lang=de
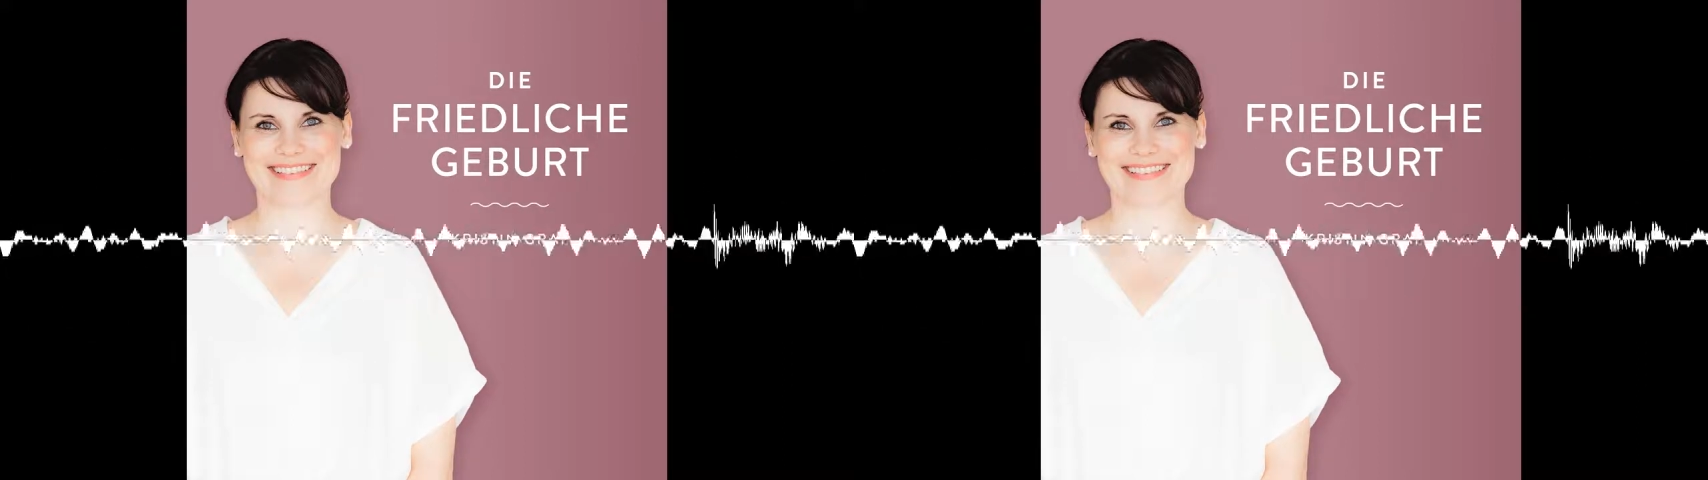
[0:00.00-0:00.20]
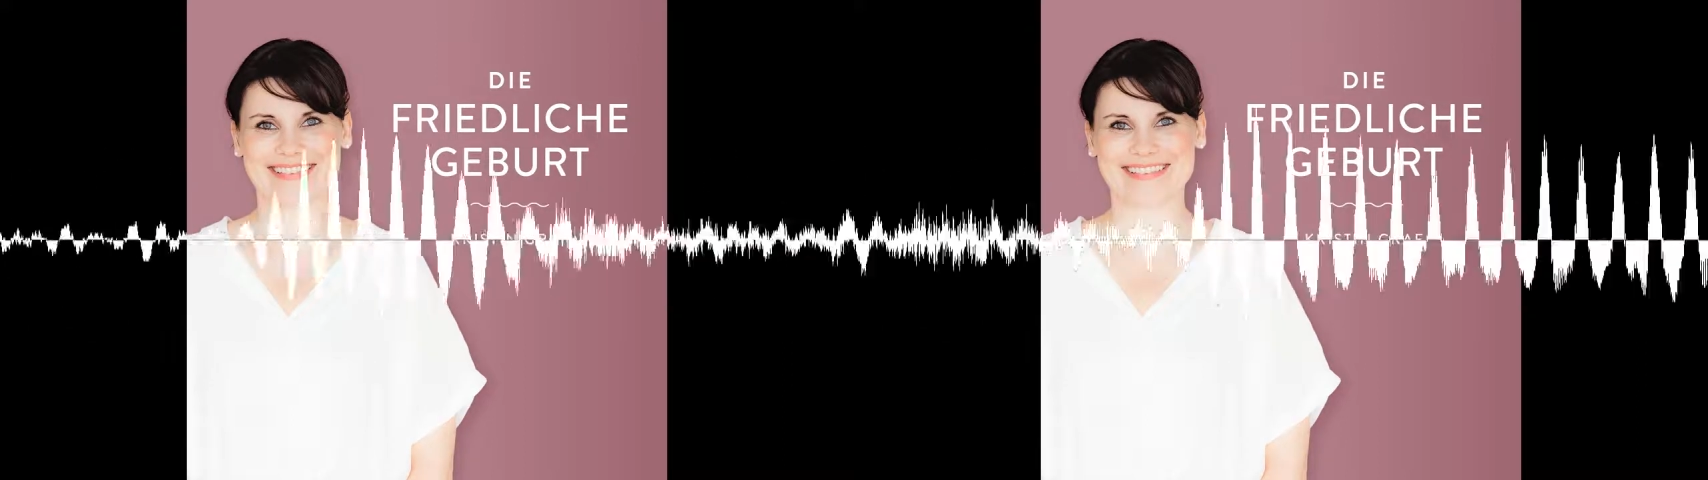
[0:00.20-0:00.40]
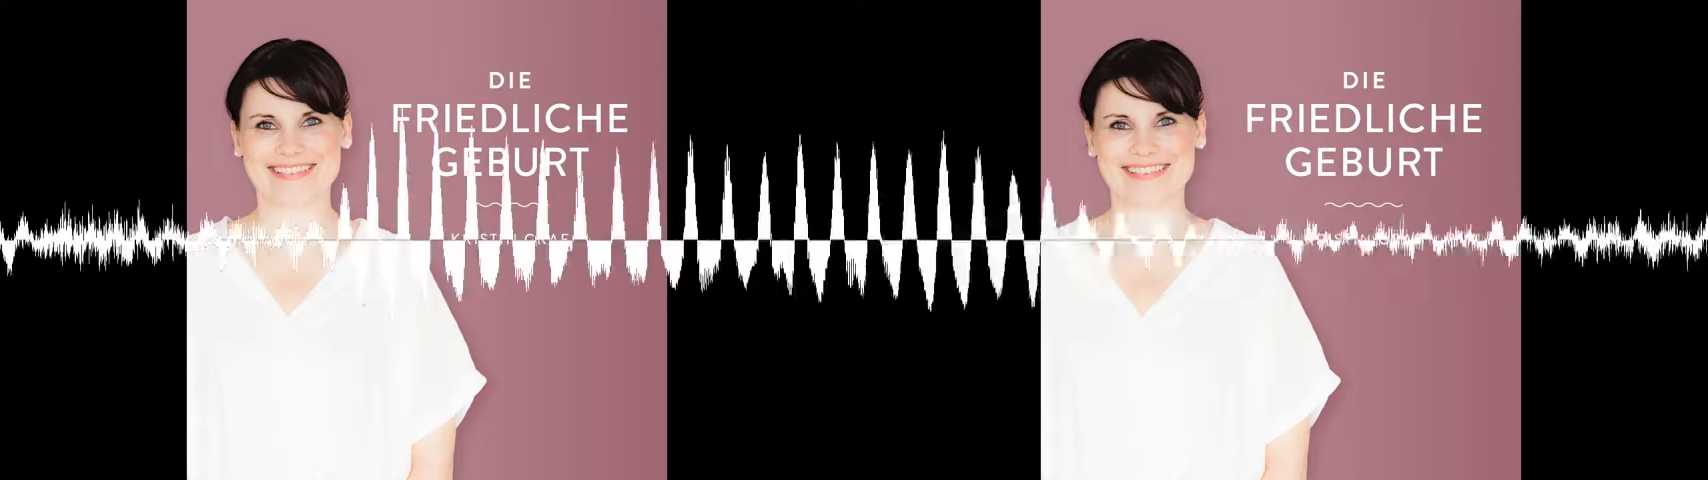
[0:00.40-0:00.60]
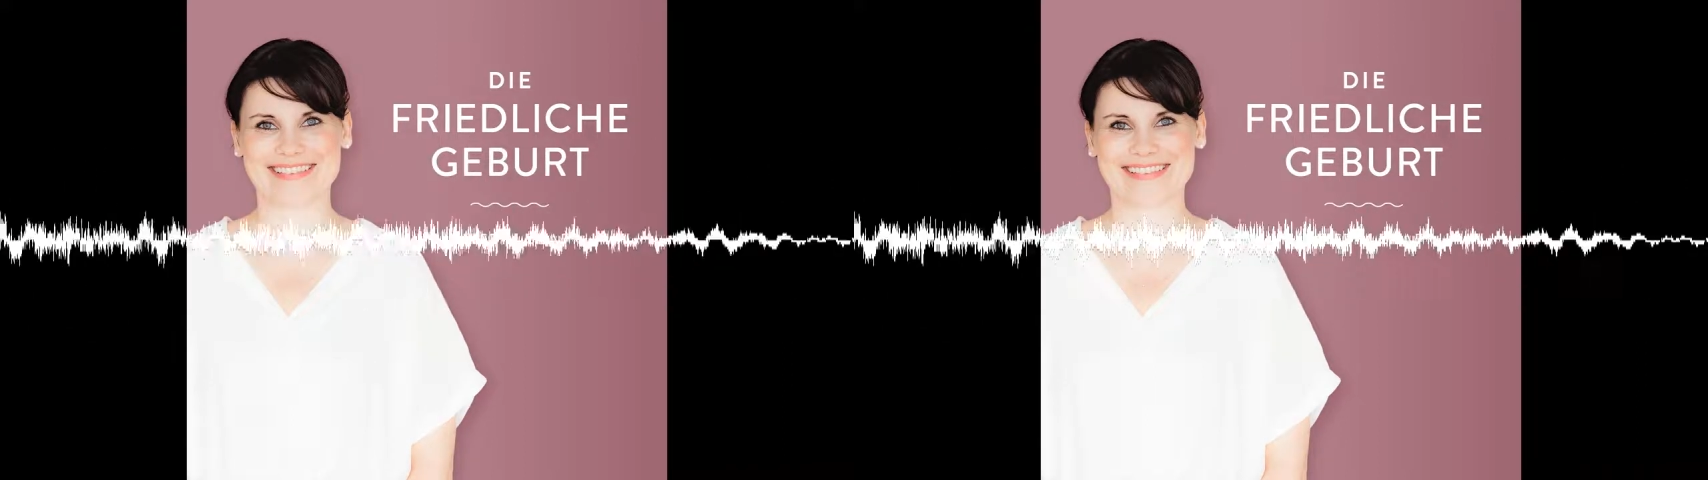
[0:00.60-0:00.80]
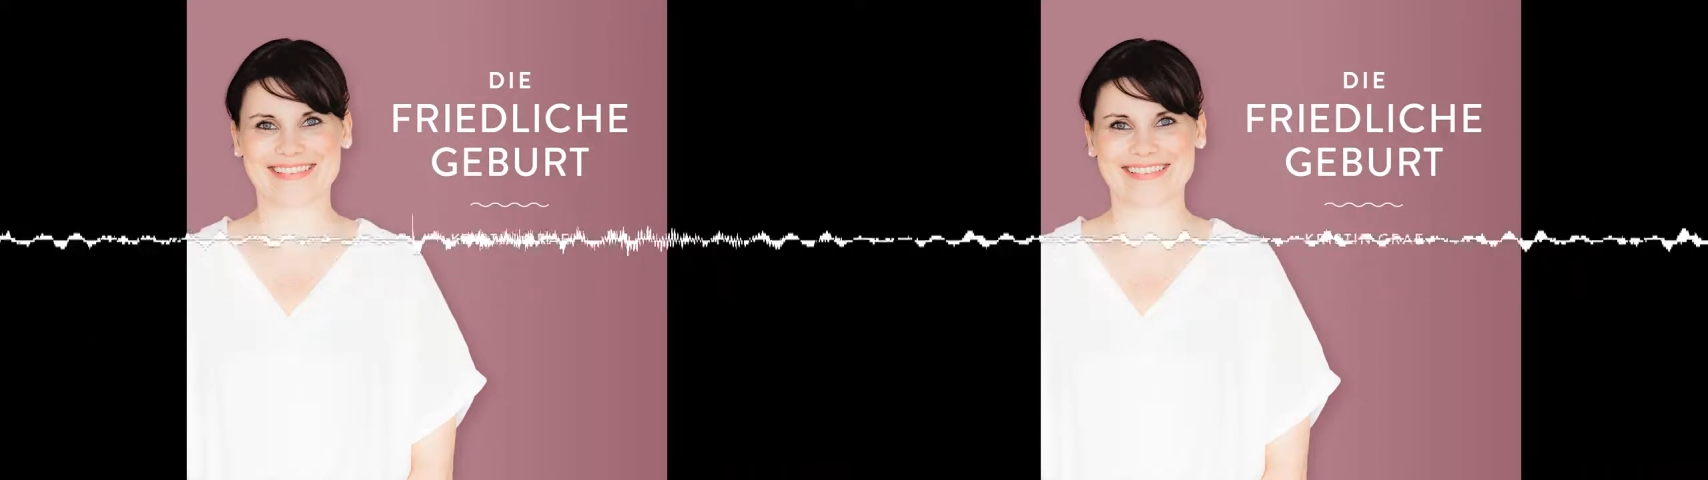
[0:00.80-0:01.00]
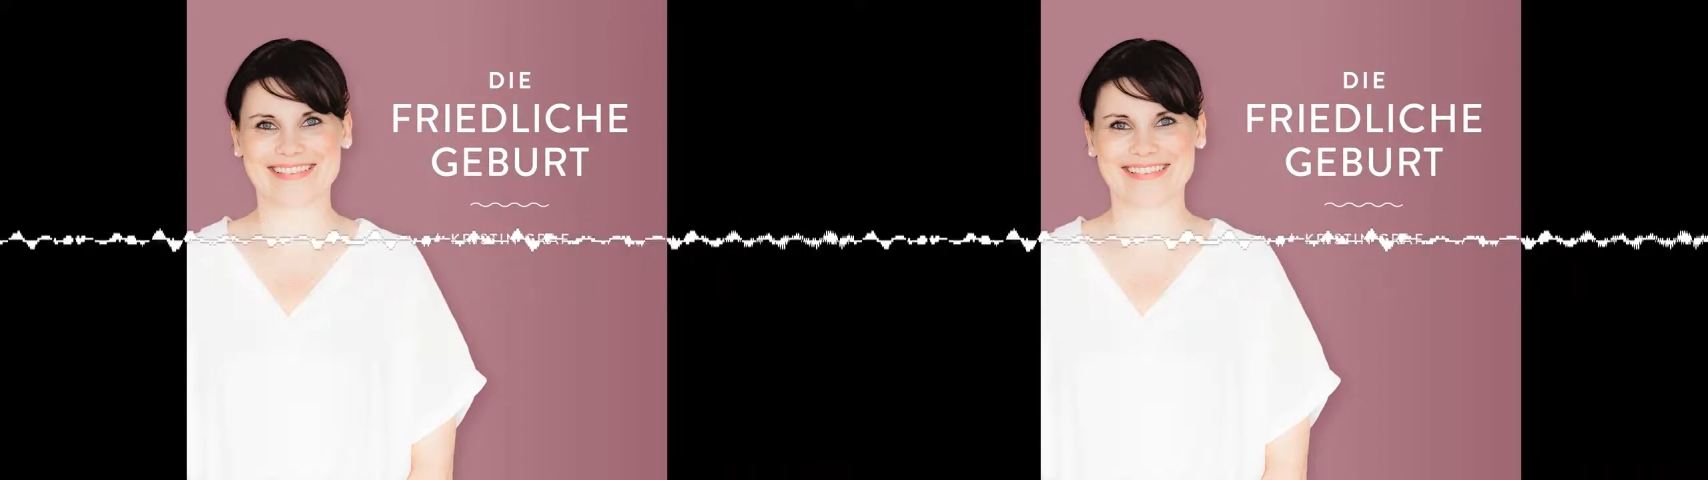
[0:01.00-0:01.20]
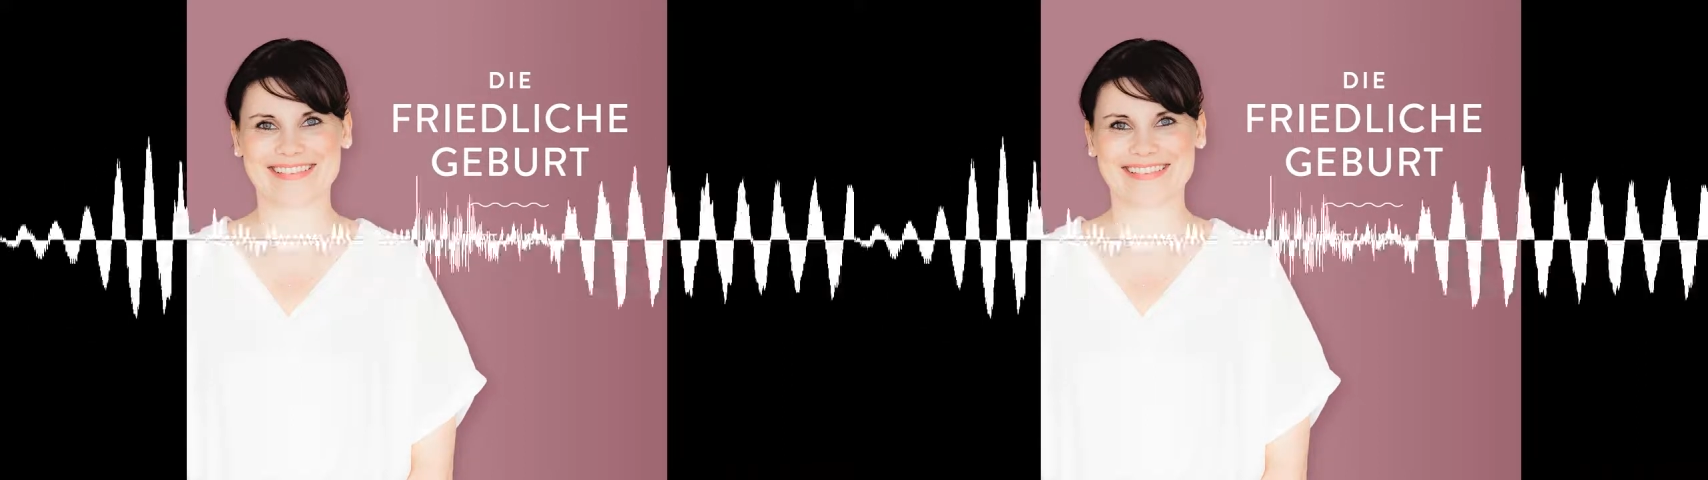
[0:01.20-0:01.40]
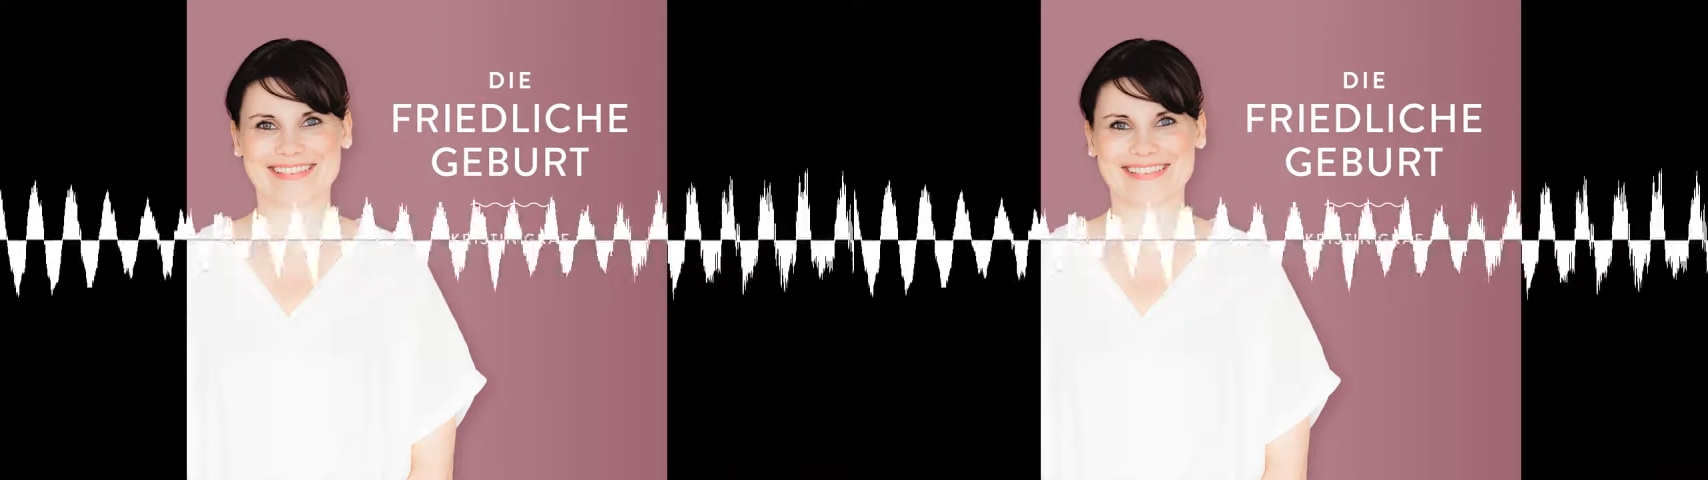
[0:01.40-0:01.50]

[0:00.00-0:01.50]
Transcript: Du siehst wie